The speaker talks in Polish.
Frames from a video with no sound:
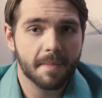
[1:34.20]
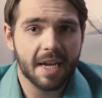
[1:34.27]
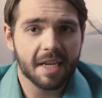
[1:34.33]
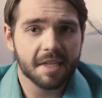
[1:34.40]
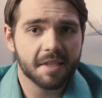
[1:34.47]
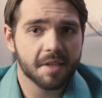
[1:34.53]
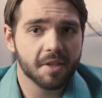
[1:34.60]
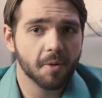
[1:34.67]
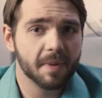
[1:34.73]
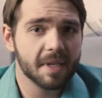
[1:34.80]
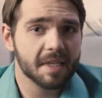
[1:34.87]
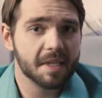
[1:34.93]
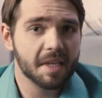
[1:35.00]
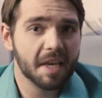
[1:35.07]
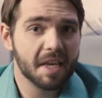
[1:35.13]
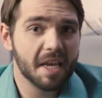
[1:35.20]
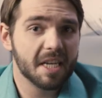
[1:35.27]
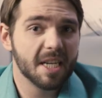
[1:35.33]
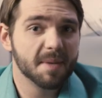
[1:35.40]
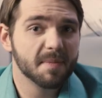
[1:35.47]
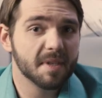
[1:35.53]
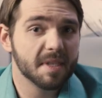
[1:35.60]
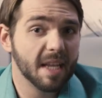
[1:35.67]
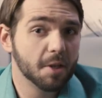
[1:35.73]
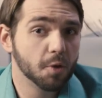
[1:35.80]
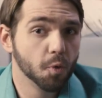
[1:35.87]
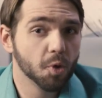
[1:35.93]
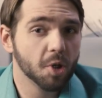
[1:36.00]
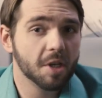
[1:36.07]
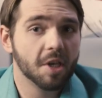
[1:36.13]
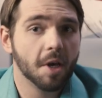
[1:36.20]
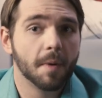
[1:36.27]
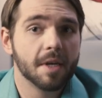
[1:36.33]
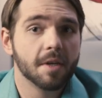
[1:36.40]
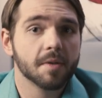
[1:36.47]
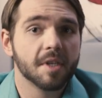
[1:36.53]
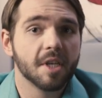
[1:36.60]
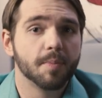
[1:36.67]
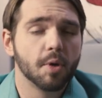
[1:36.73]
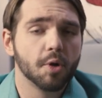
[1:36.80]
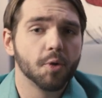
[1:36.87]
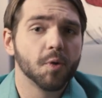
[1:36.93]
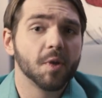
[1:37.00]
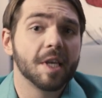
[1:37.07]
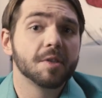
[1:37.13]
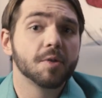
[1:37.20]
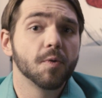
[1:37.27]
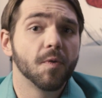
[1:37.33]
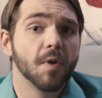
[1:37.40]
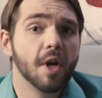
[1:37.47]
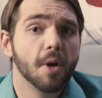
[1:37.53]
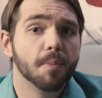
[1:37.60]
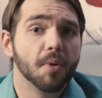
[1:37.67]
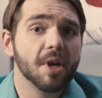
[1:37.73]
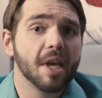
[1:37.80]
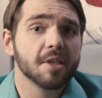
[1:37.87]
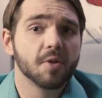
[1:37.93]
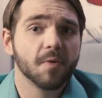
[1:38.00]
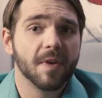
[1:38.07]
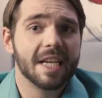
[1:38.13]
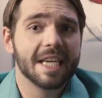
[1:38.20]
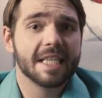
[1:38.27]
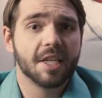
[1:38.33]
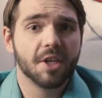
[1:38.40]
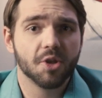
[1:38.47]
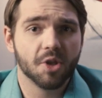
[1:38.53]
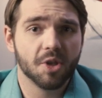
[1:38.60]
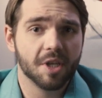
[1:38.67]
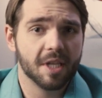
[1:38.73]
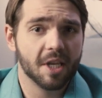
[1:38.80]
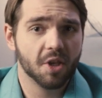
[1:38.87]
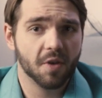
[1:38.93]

Melex jest obecnie jednym z najdłużej działających producentów pojazdów elektrycznych na